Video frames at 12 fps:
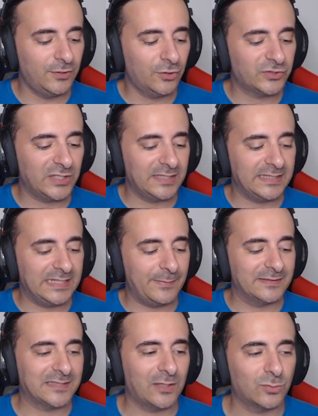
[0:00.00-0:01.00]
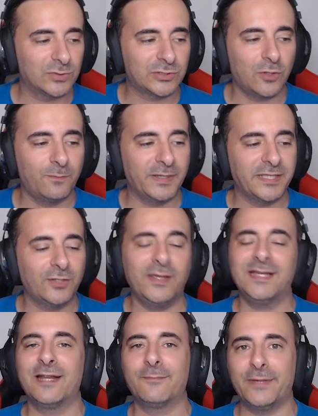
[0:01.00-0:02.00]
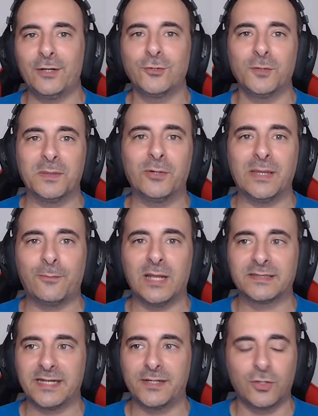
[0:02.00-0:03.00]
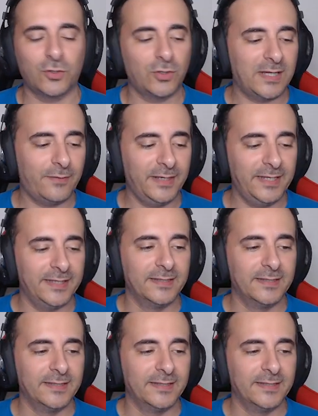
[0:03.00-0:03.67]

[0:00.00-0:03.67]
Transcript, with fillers: No sé qué tiene pensado nuestro compañero Edgar, pero yo me voy a por las tres coronas, ¿vale?